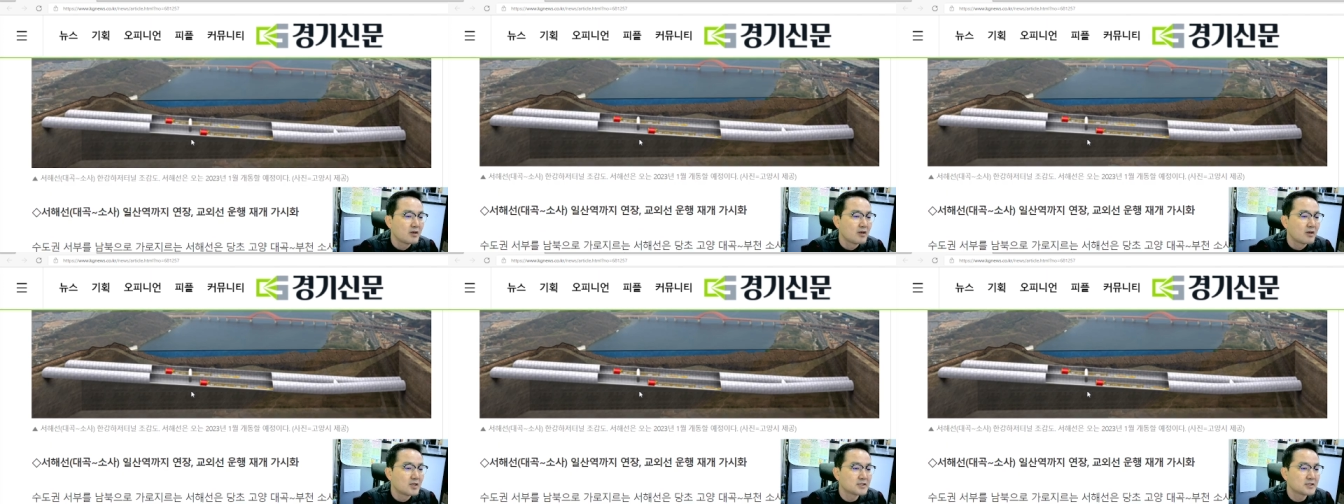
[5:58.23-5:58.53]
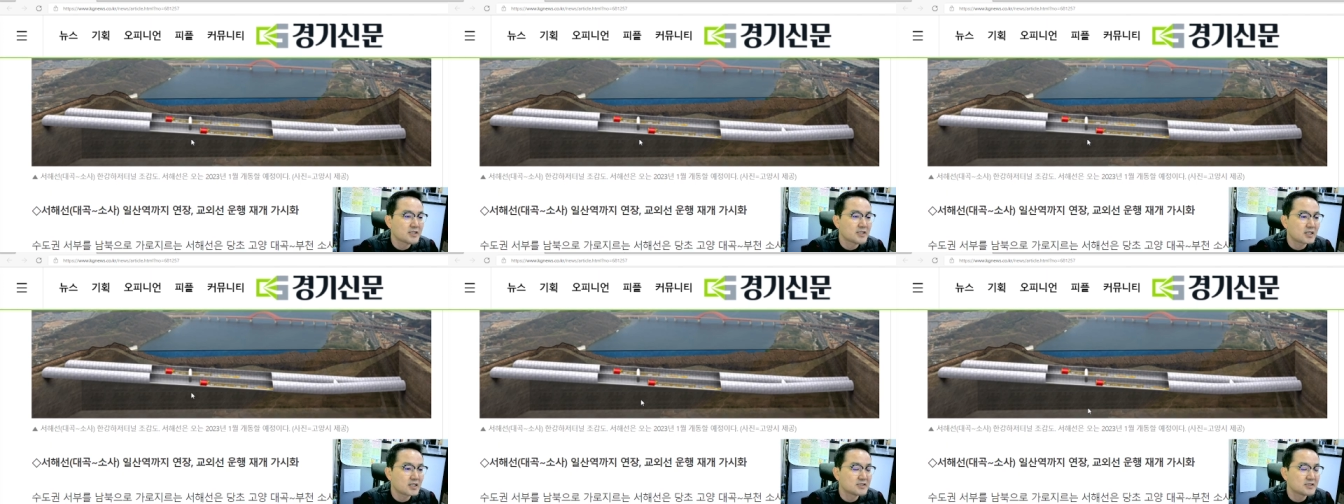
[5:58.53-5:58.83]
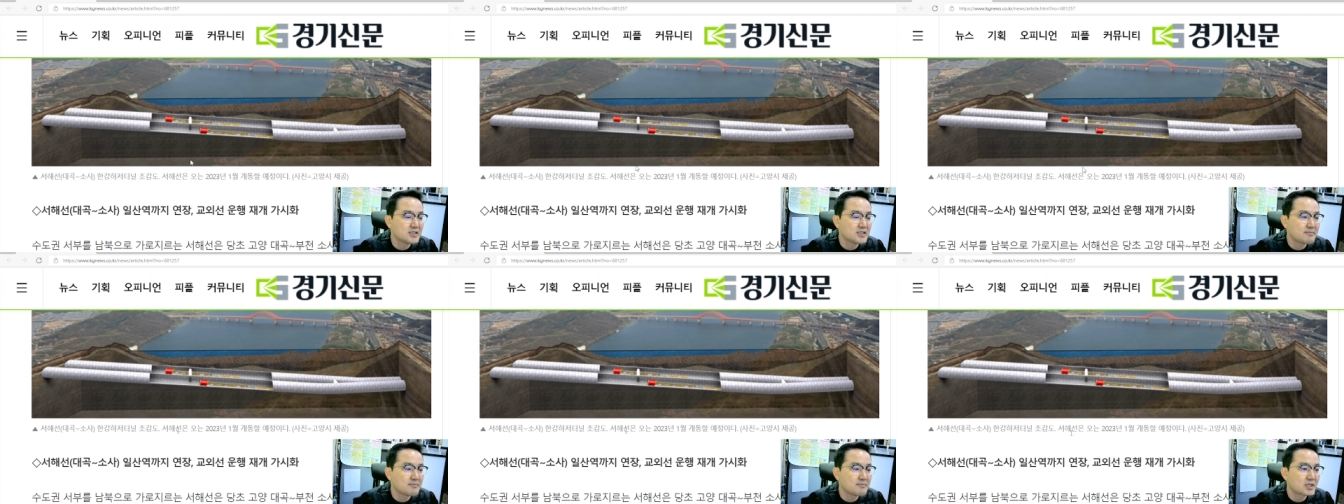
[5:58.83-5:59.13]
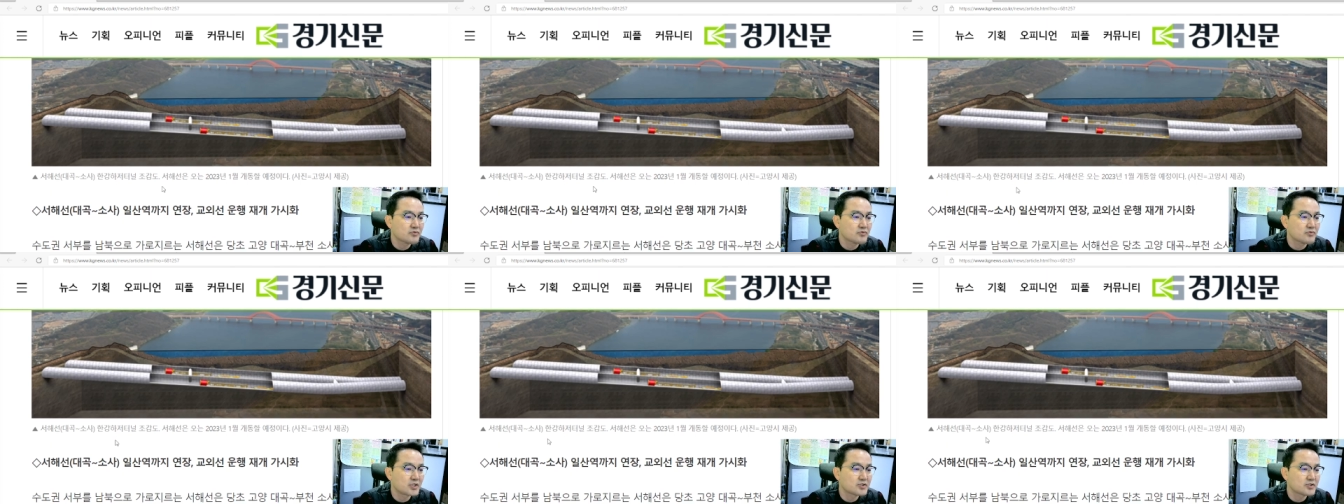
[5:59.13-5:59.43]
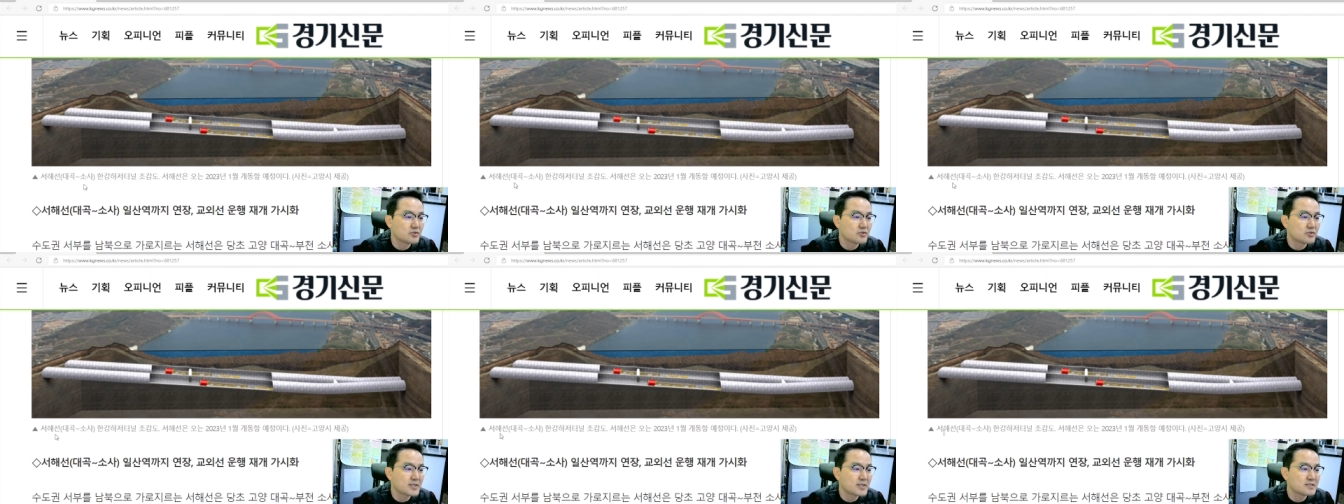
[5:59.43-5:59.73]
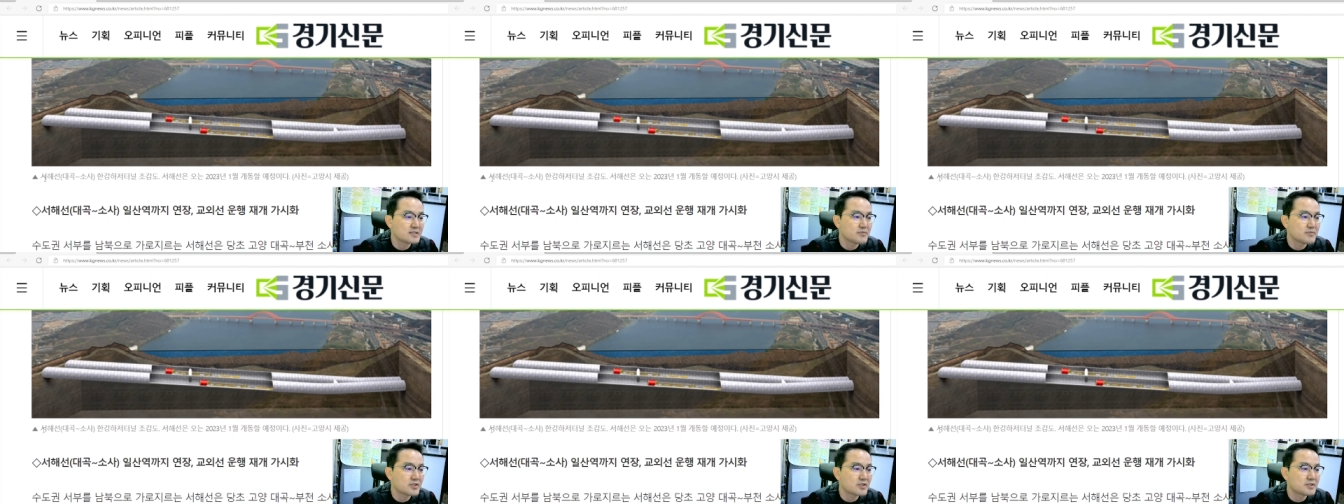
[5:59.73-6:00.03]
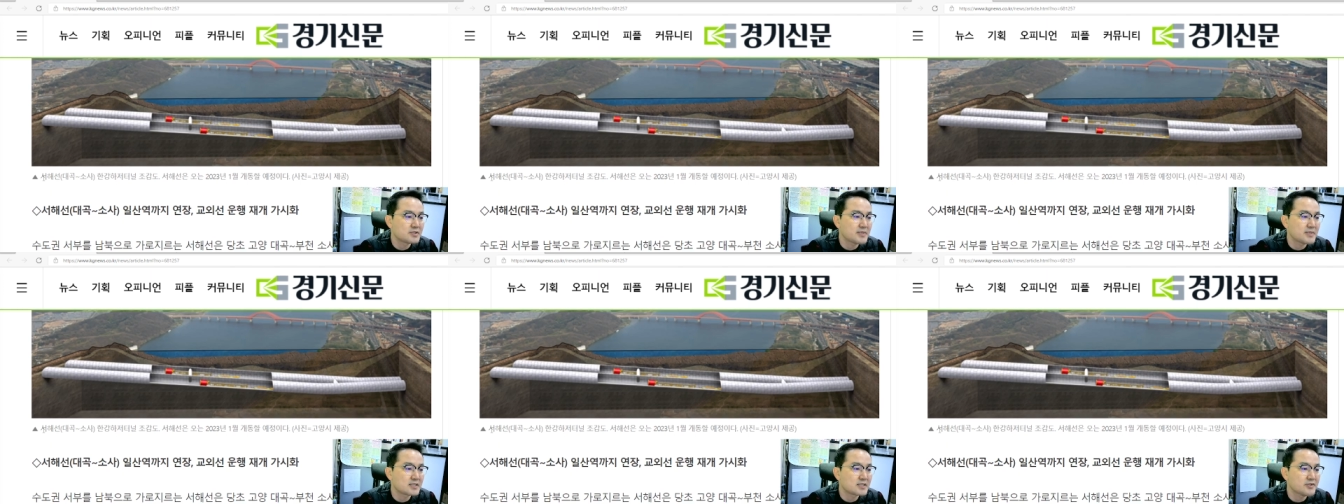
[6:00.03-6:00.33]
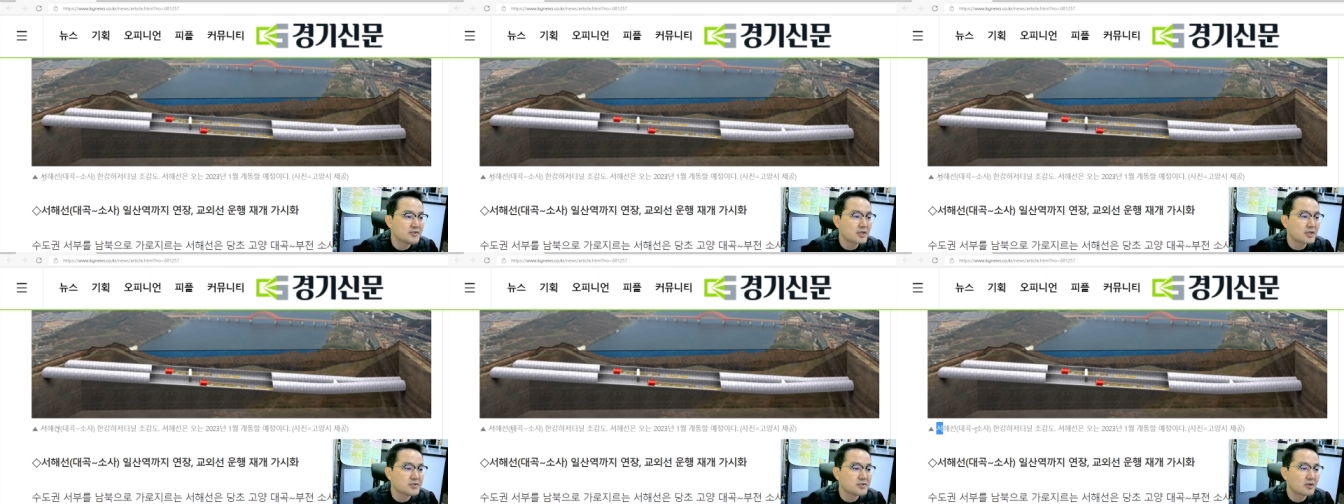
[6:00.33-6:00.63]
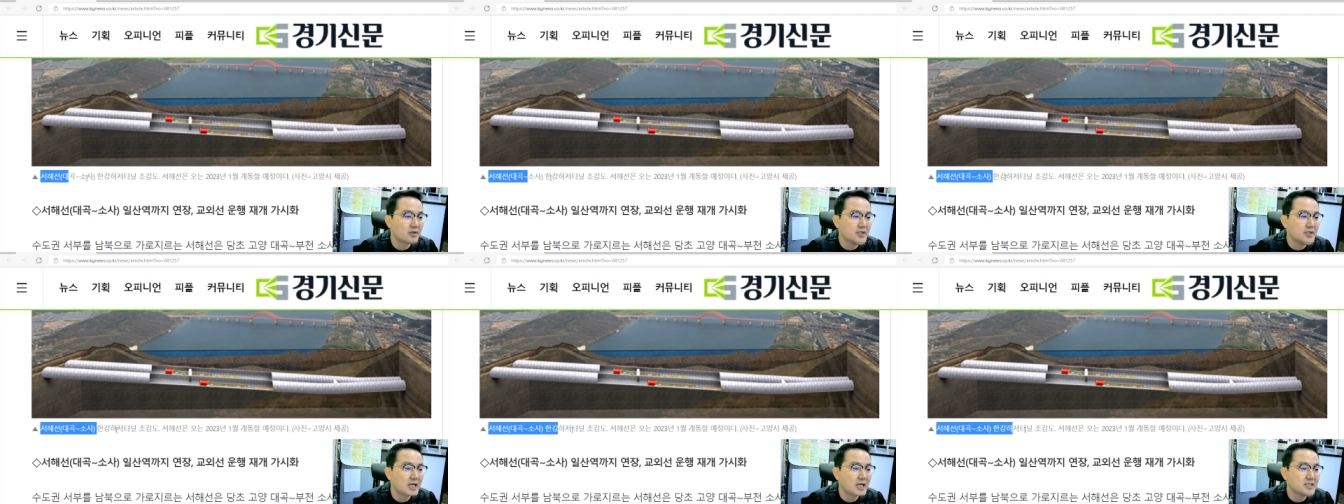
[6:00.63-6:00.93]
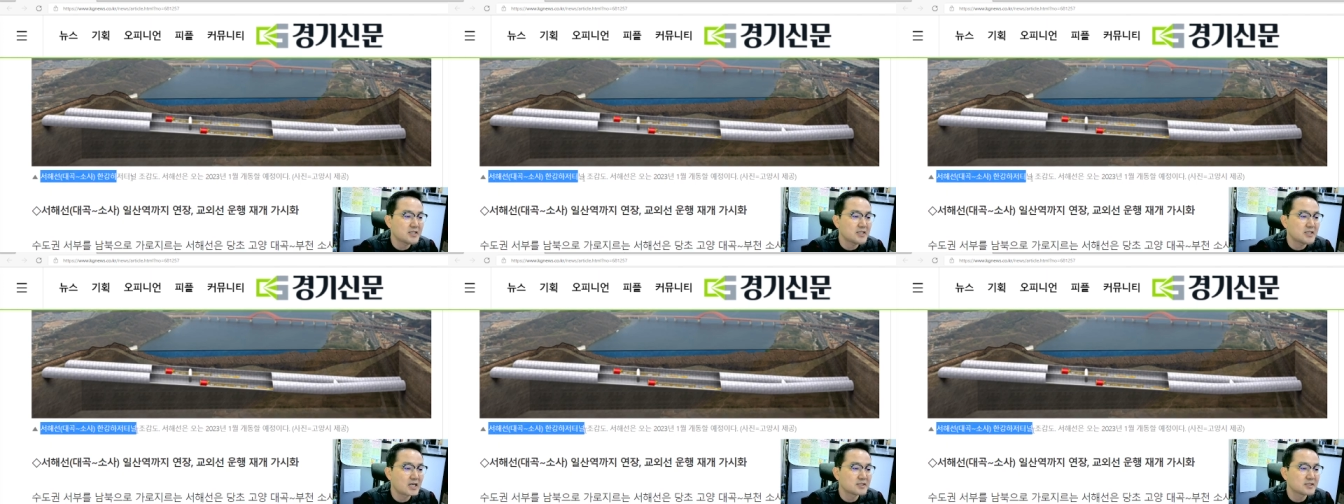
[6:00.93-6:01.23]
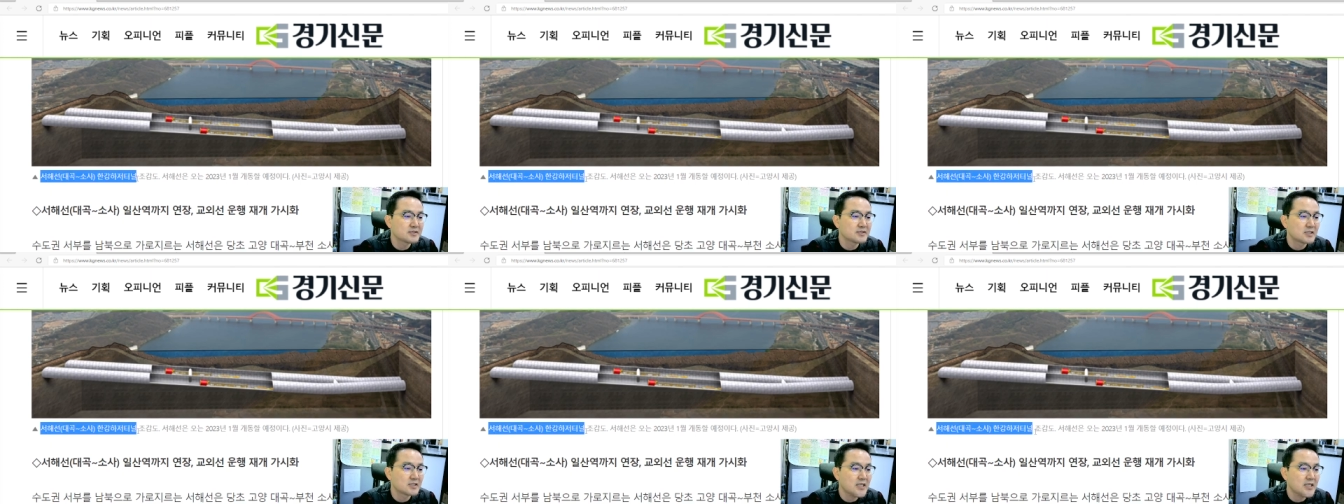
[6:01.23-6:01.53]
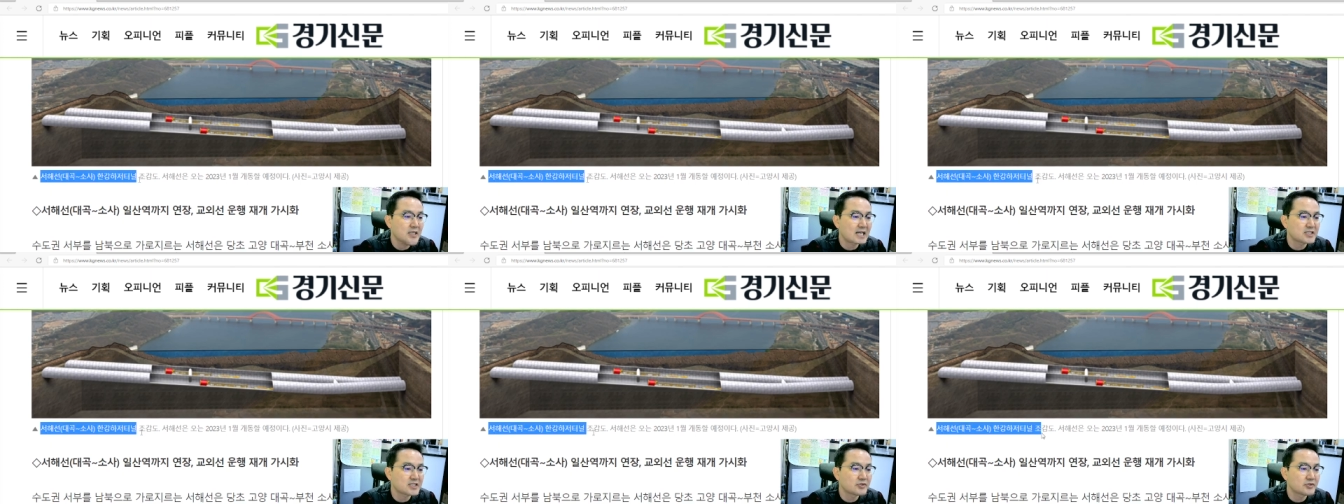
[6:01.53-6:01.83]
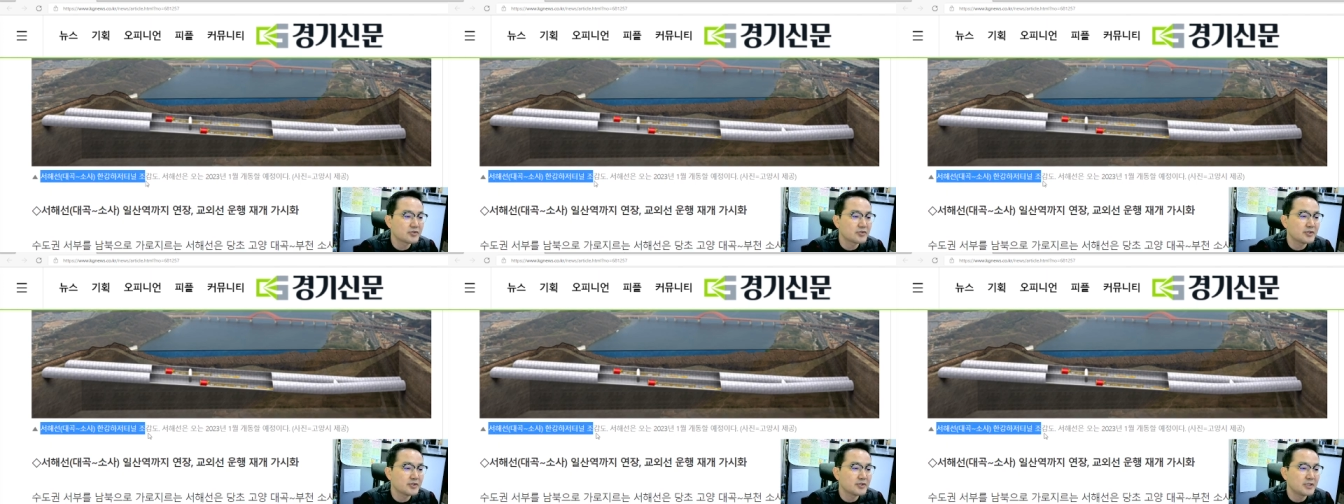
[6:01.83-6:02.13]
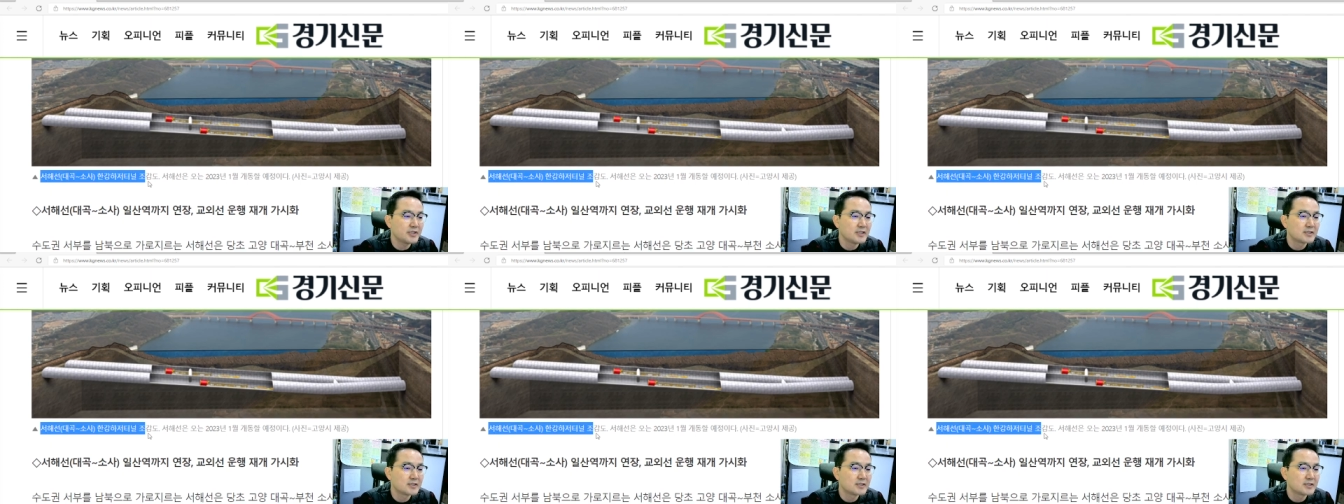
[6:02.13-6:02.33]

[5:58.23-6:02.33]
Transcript: 제가 지난 방송에서도 말씀드렸지만 서해선 한강 하자 터널이